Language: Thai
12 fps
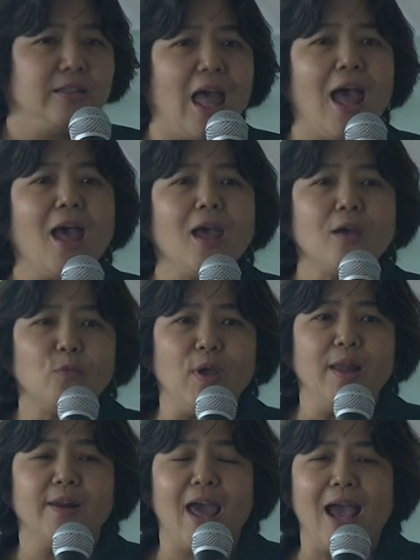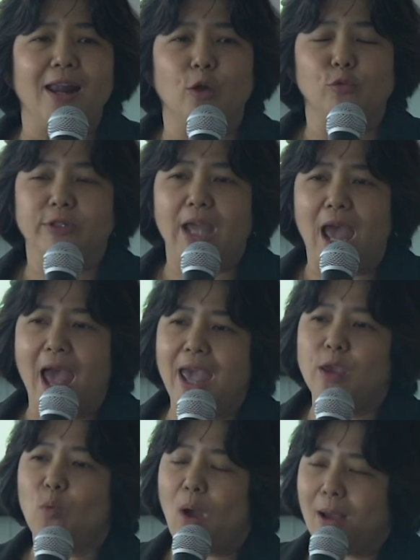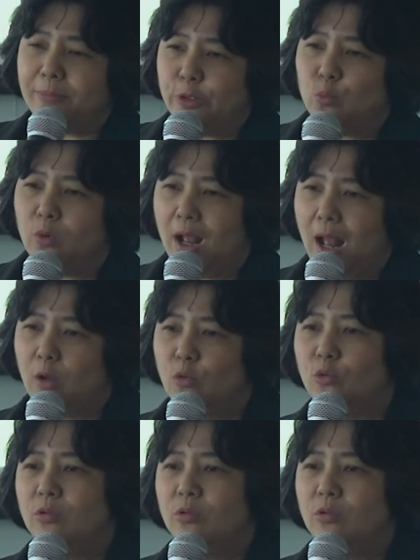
ถ้าเวลาเราจะให้ความสุขเขา